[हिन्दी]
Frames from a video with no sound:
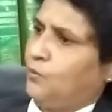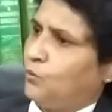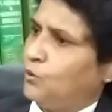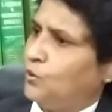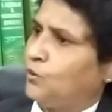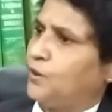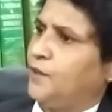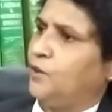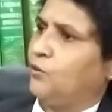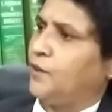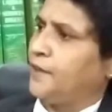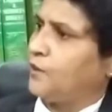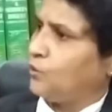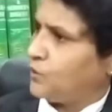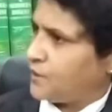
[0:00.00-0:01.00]
उन लोग के लिए होगा
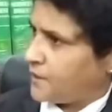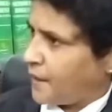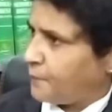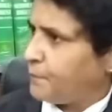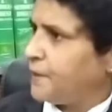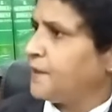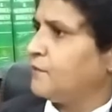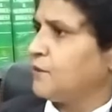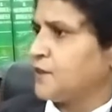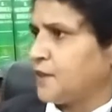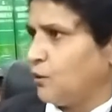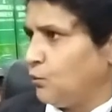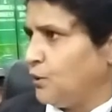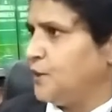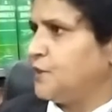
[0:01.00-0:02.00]
कोई स्टाइपेंड की
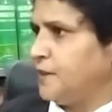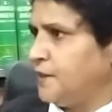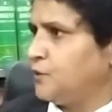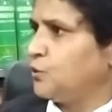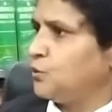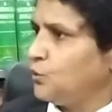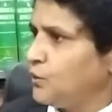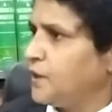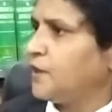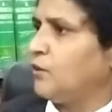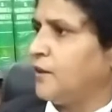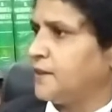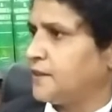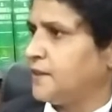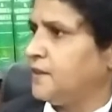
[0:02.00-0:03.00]
व्यवस्था होनी चाहिए जो जूनियर
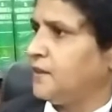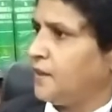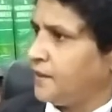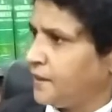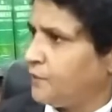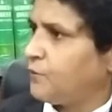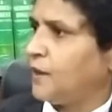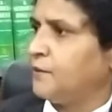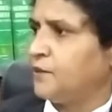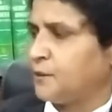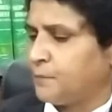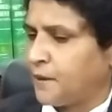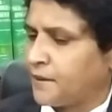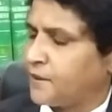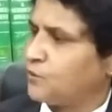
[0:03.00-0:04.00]
लॉयर्स हैं अंडर फाइव ईयर्स
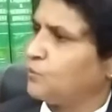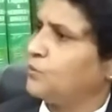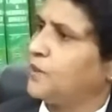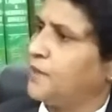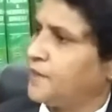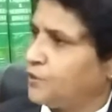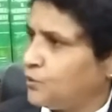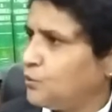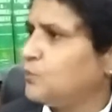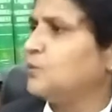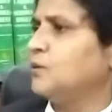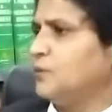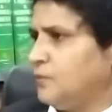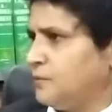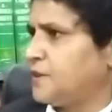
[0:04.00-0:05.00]
प्रैक्टिस उनके लिए
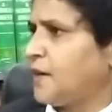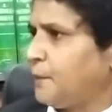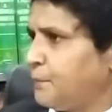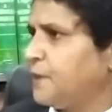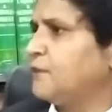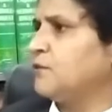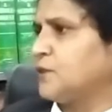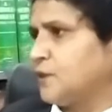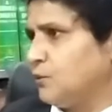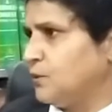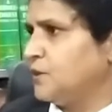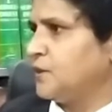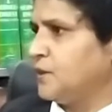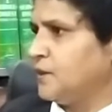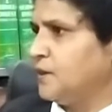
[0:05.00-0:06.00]
स्टाइपेंड की व्यवस्था
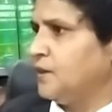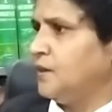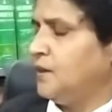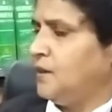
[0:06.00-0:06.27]
होनी चाहिए